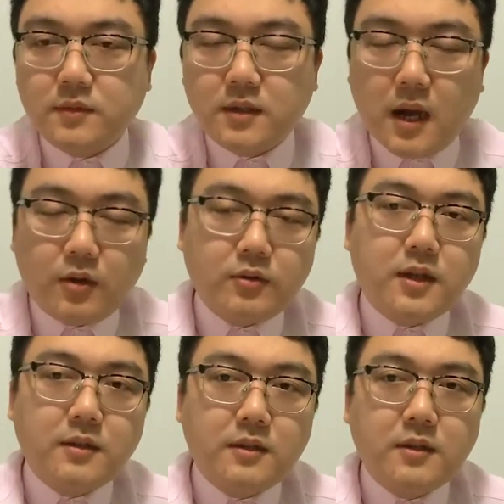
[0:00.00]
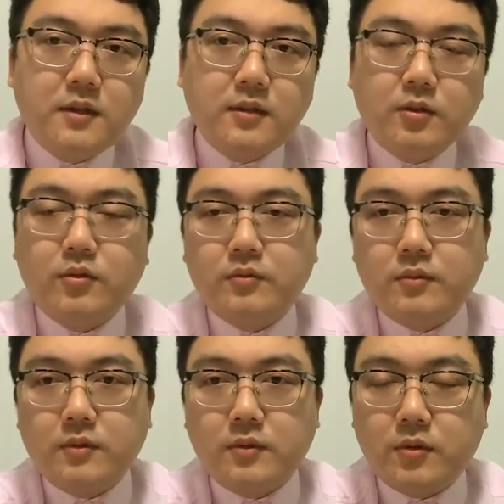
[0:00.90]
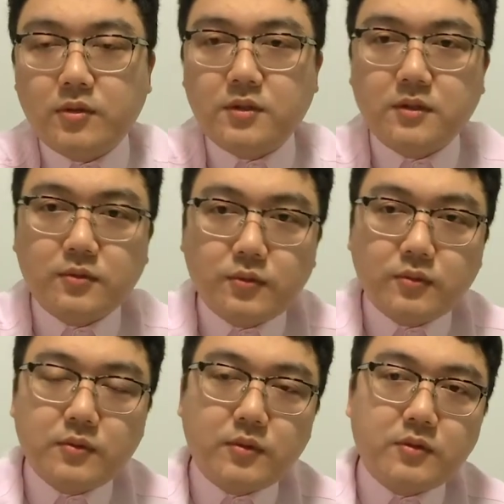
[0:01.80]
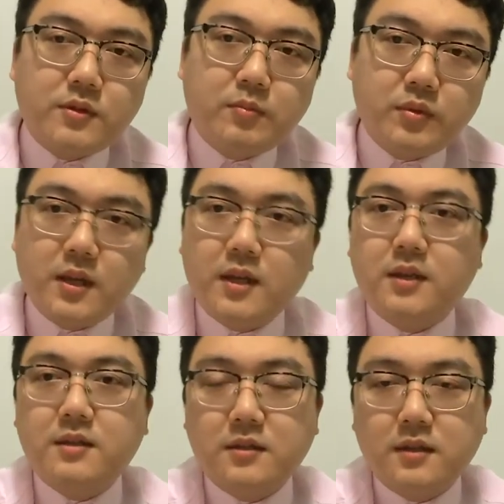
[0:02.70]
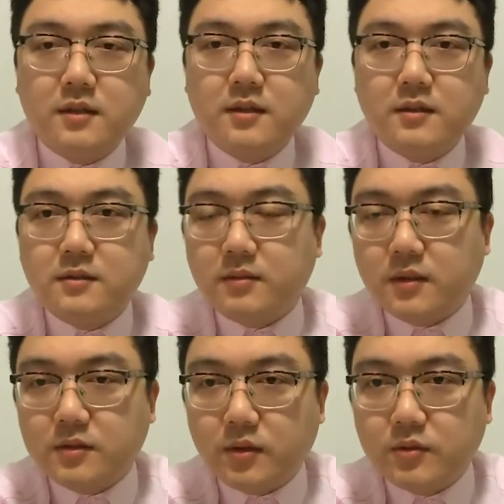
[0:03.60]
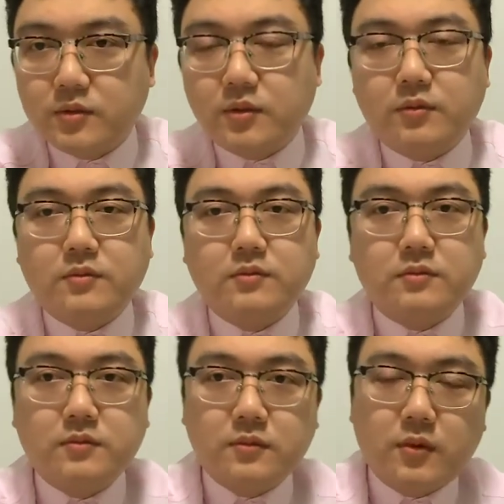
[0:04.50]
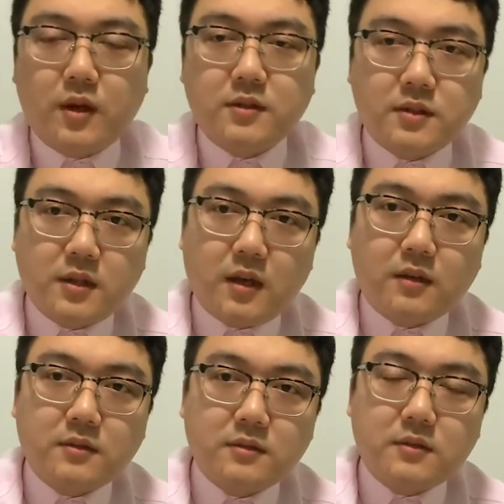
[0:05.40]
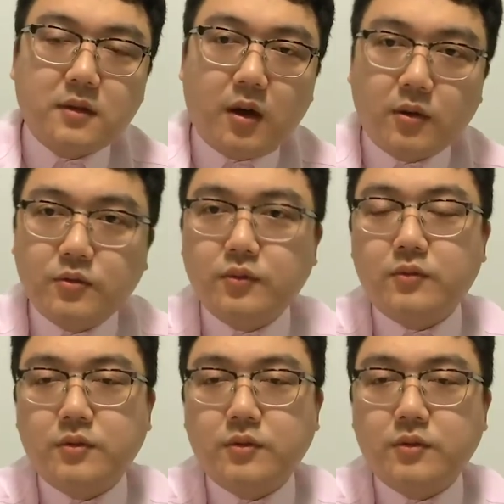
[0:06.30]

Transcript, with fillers: 然后呢，又又是又是不能这个收受患者的好处，